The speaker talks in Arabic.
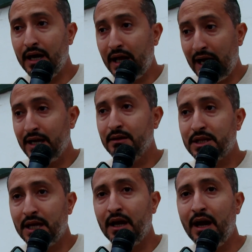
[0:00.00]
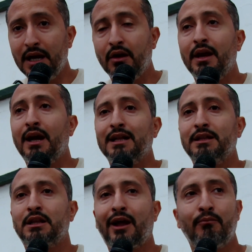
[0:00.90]
الحالي نتاعنا احنا ورانا
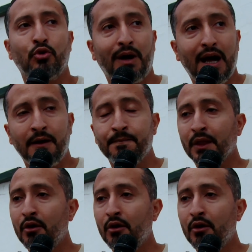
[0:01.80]
قاعدين نتعاملوا معاه